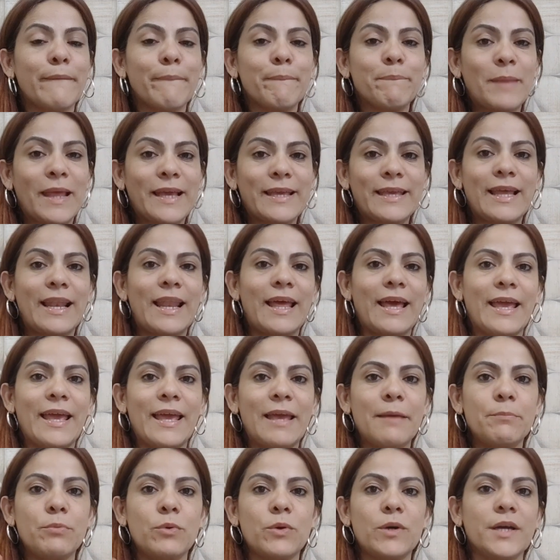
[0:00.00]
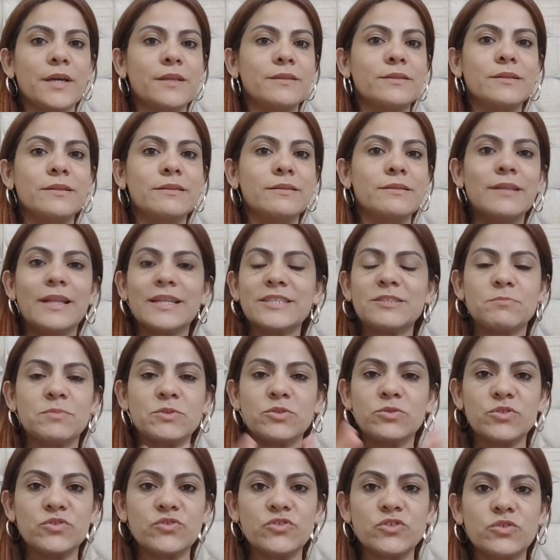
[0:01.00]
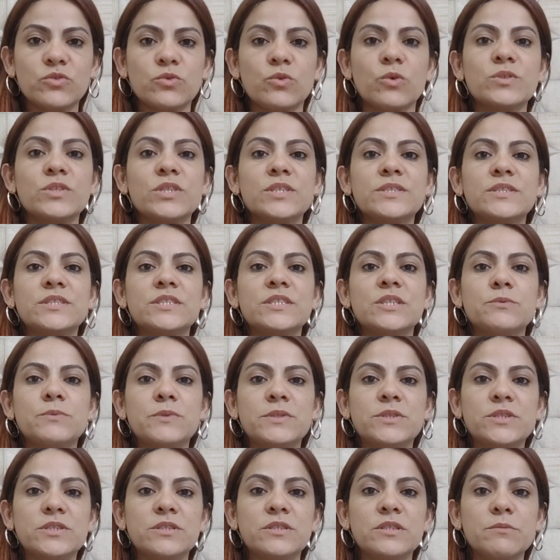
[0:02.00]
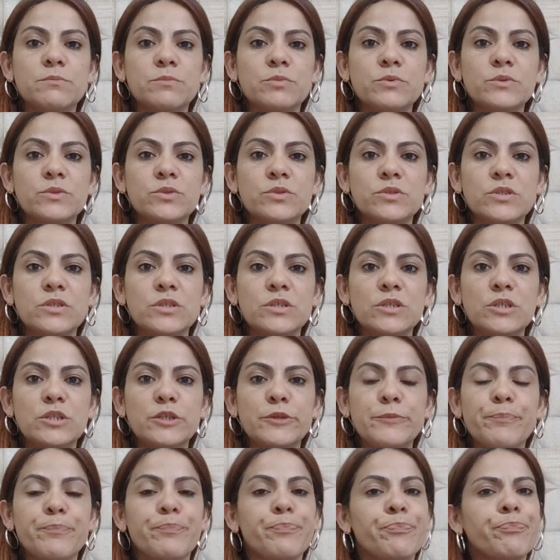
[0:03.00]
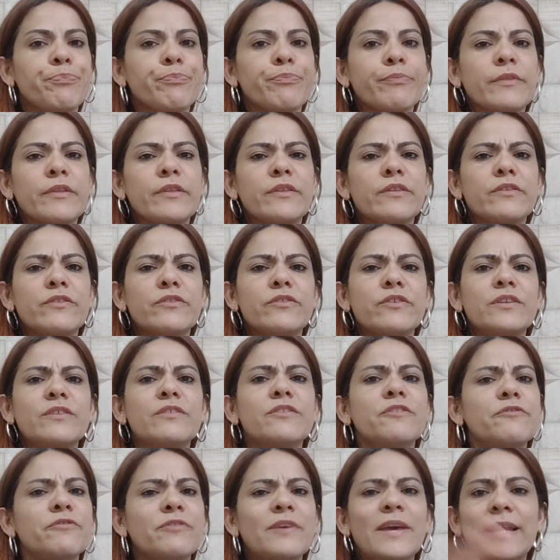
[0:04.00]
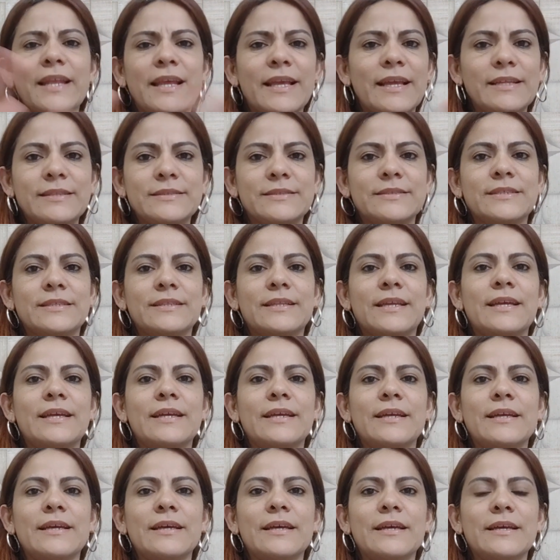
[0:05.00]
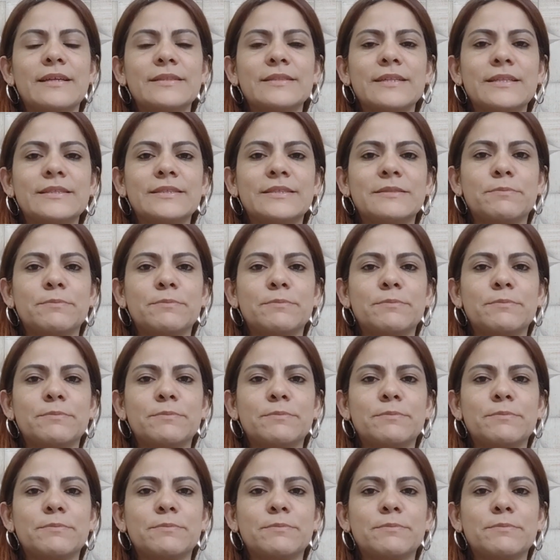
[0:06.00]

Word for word: naquela época. As pessoas desconheciam esse tipo de de diferença, né?